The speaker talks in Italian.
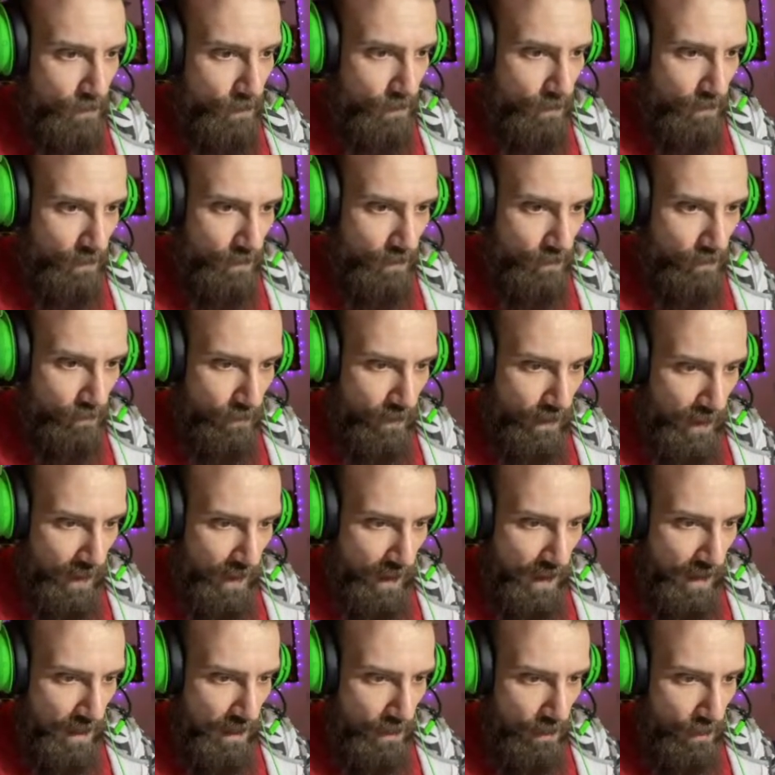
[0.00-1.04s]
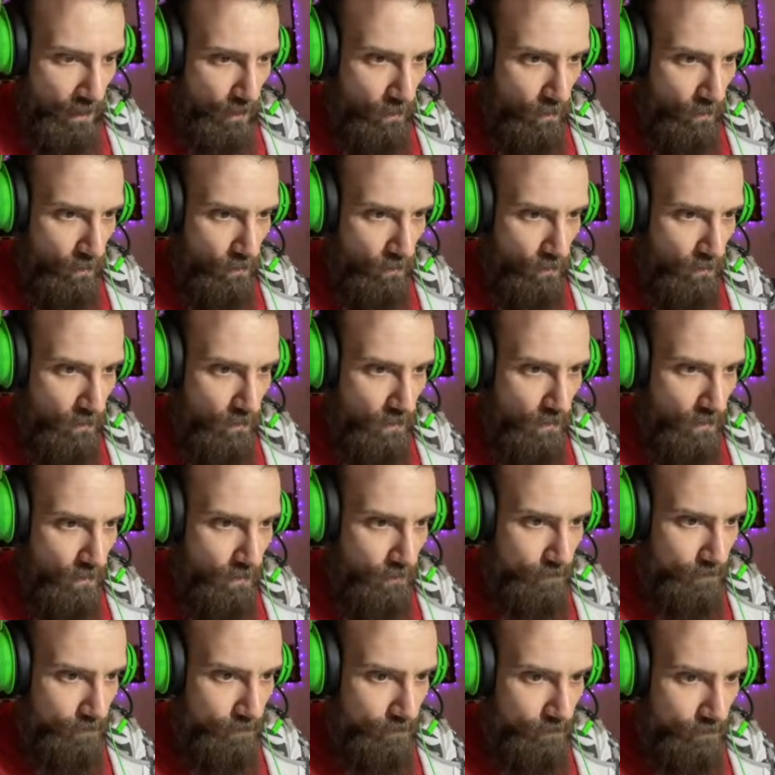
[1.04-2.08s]
quindi un A-Road
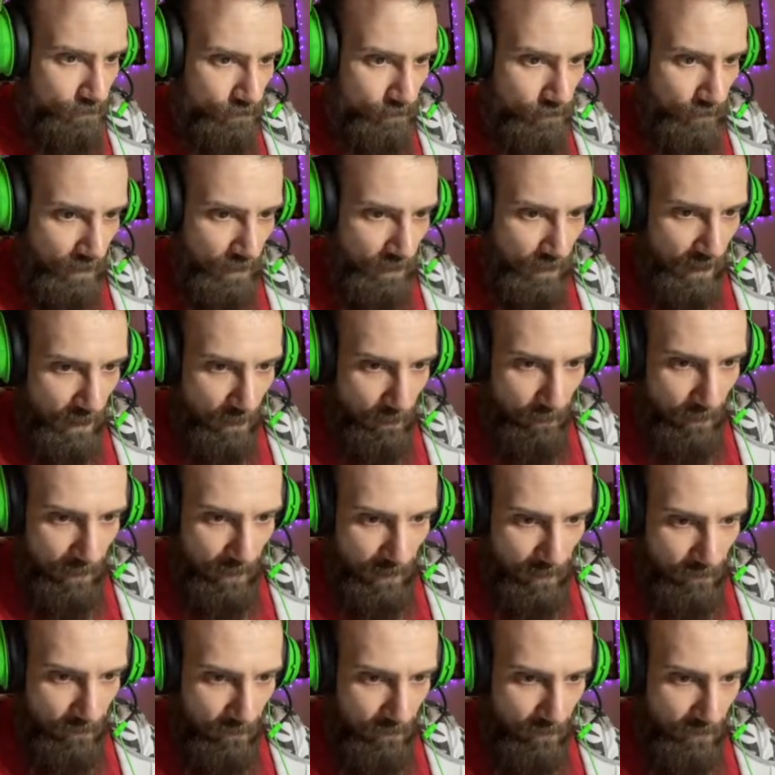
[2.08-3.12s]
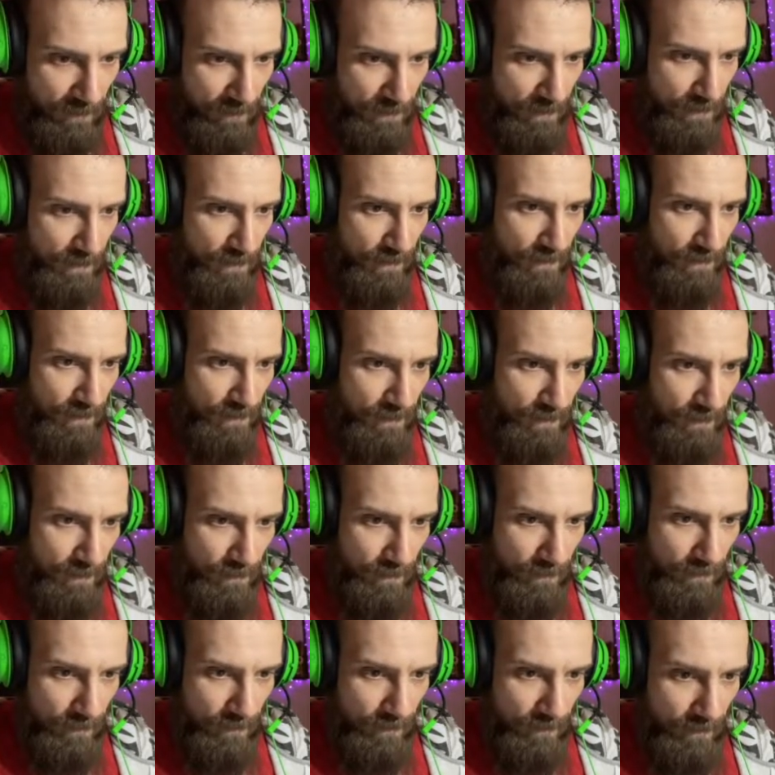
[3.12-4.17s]
per andare a Belfast
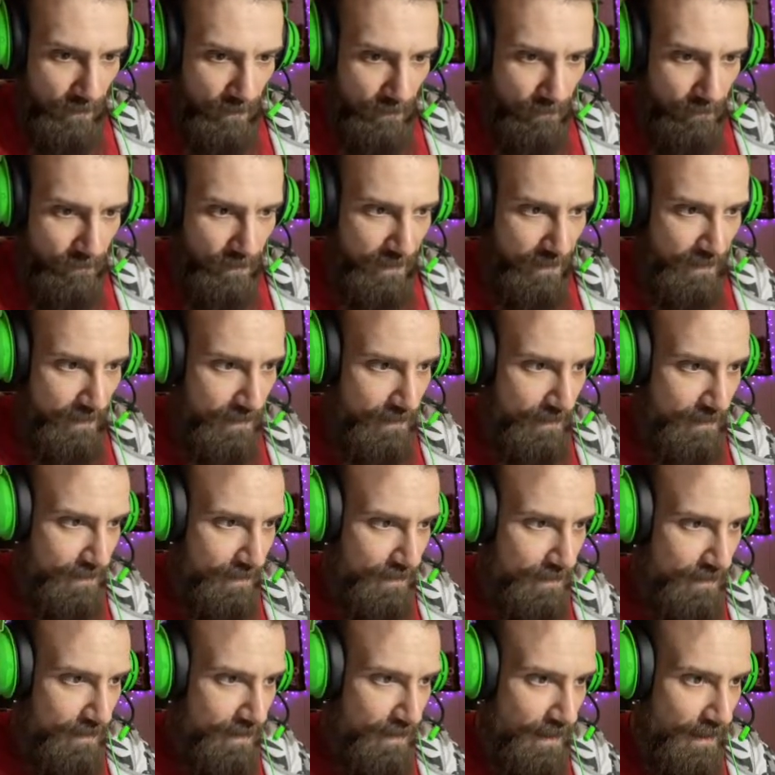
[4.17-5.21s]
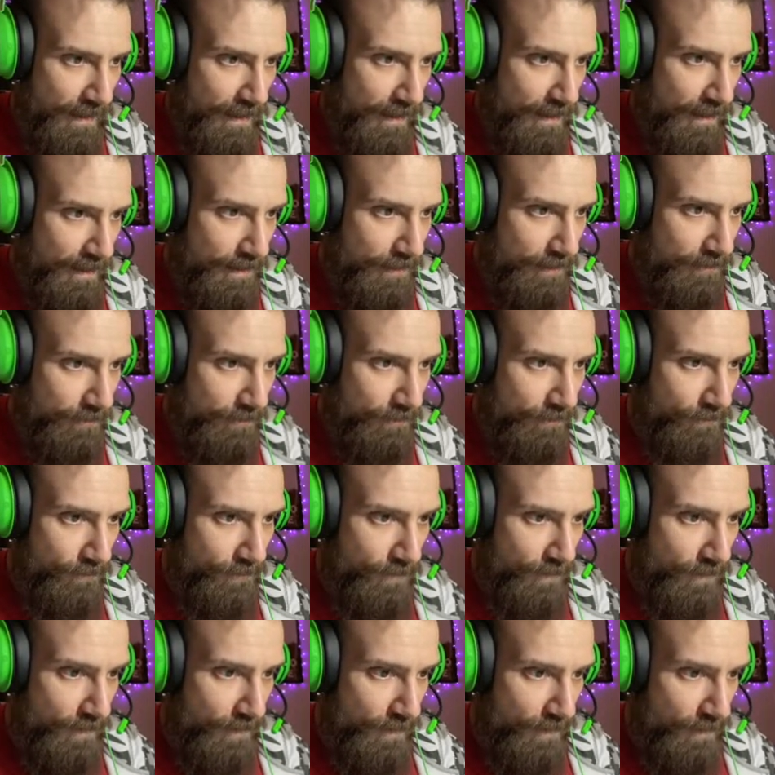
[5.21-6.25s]
26
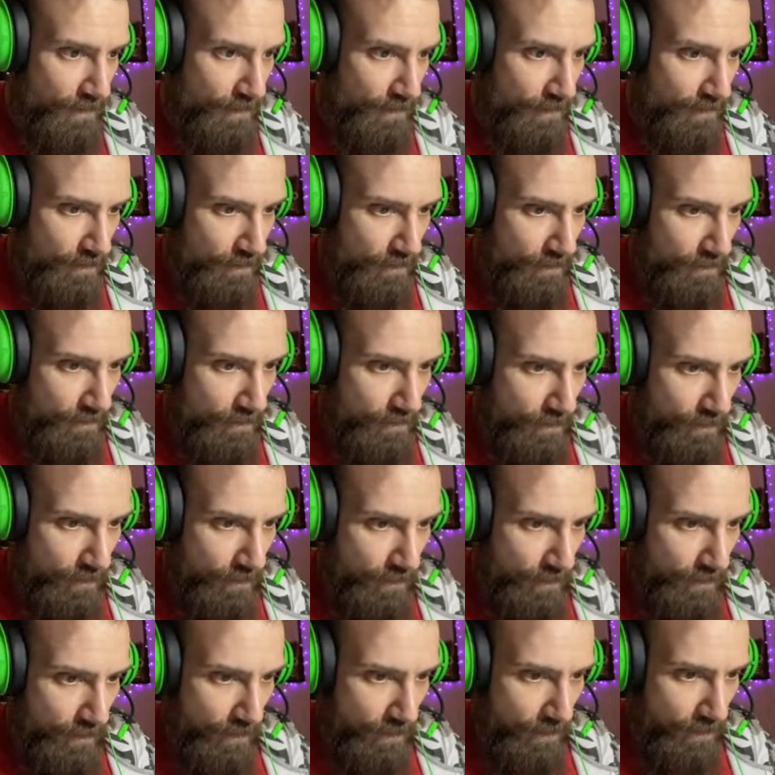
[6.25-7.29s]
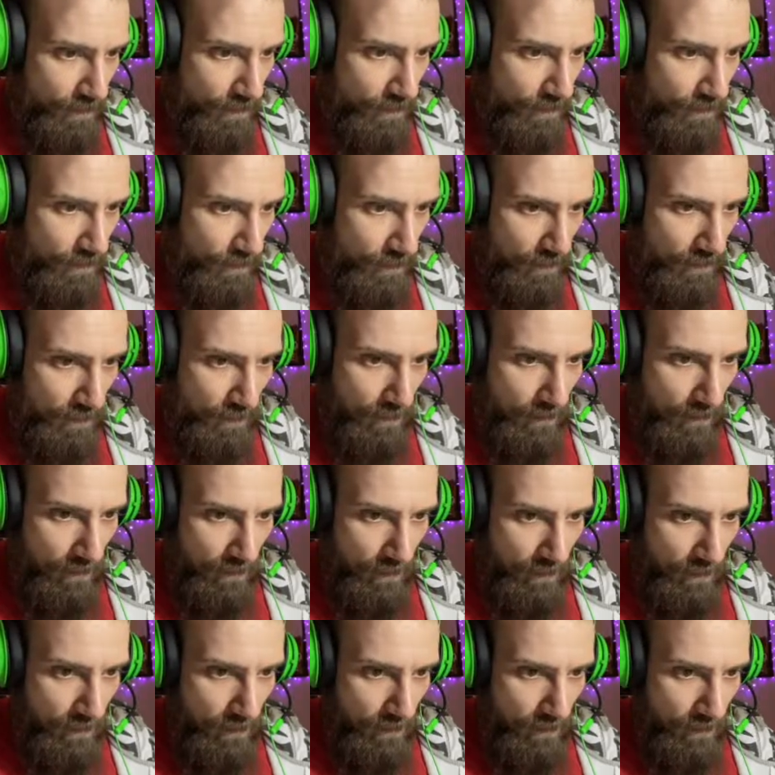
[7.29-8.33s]
eh, eh, ehm,
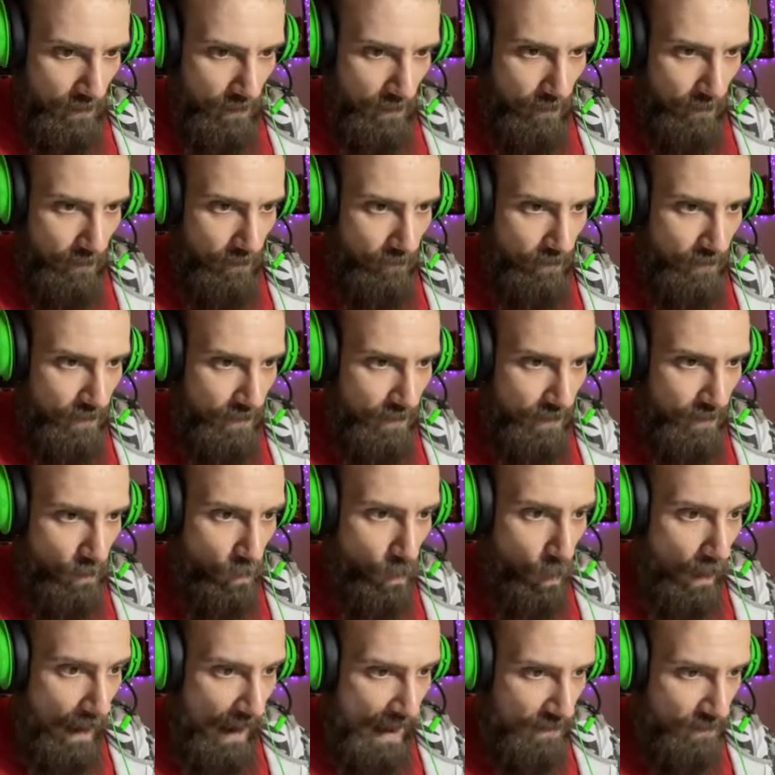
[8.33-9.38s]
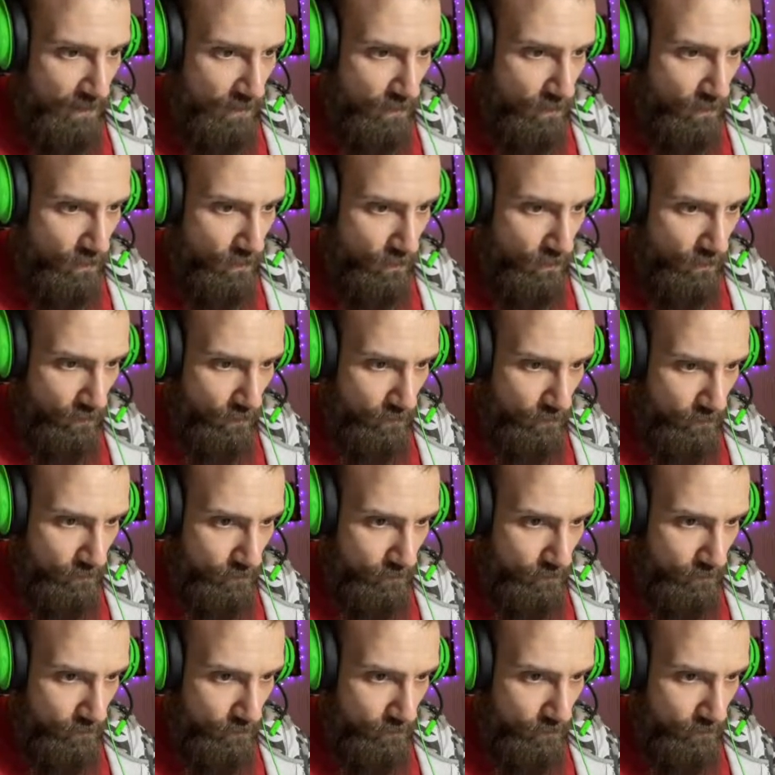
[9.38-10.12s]
a uh, 24